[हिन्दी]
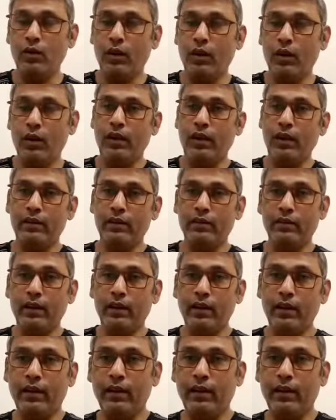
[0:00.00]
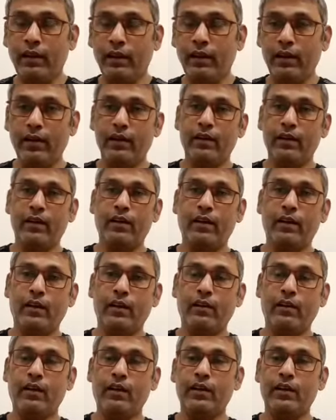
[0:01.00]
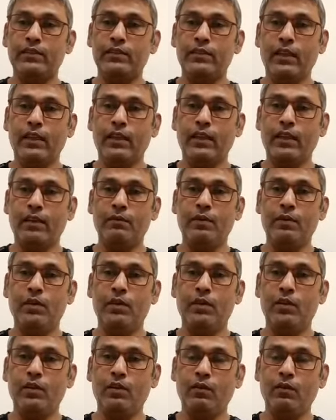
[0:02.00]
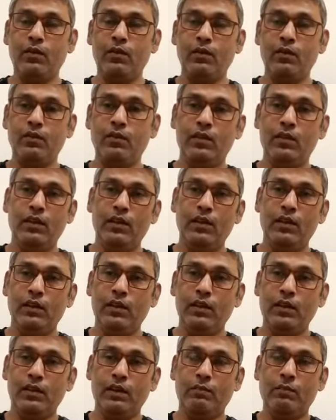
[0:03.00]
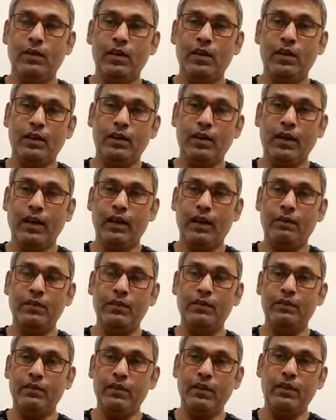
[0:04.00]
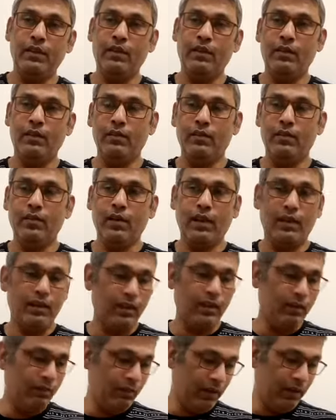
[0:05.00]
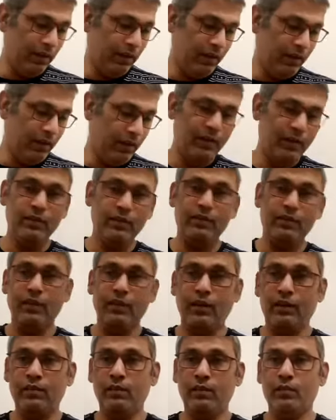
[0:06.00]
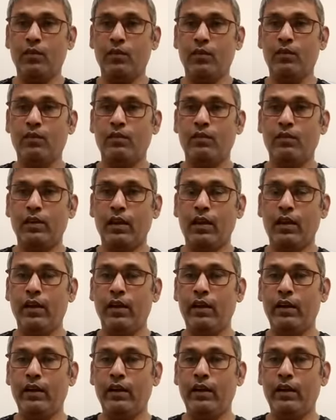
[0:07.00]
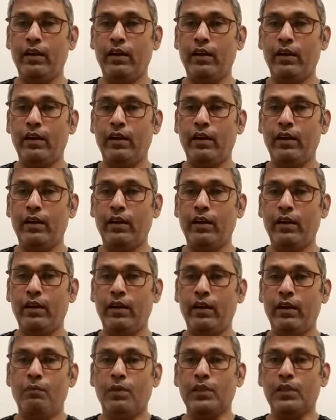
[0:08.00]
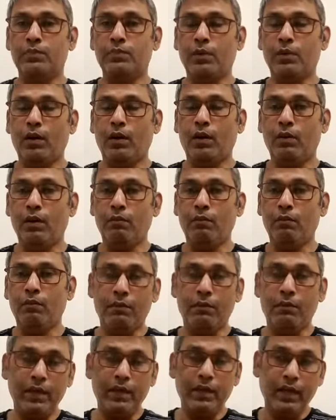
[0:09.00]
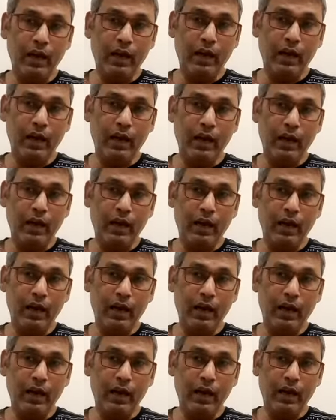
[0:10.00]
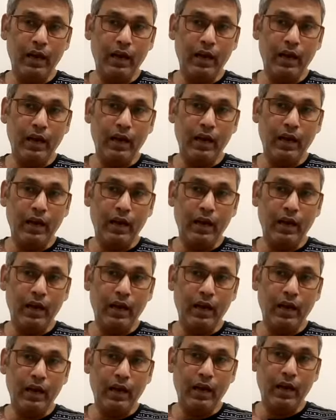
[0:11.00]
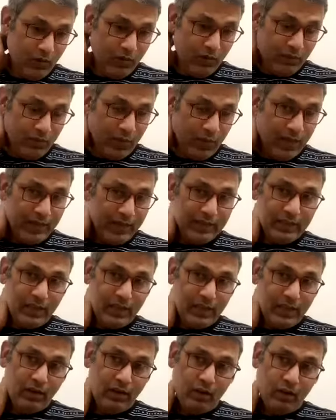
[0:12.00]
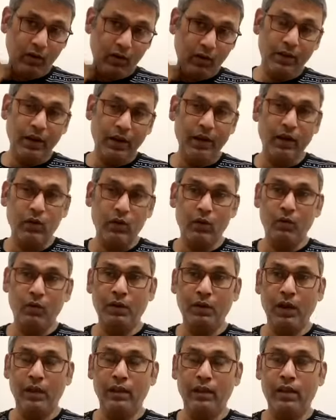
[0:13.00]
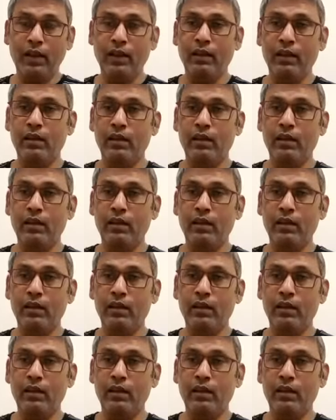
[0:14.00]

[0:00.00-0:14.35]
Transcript: तो लग रहा था कि अफगानिस्तान भी जो है वो नंबर 18-20 की रैंकिंग की टीम है जिस तरह से वो खेले इंडिया के खिलाफ हम्म। बस प्रॉब्लम अब ये अब ये प्रॉब्लम हो गई है पाकिस्तान को तो पाकिस्तान टॉप अगर ग्रुप करता है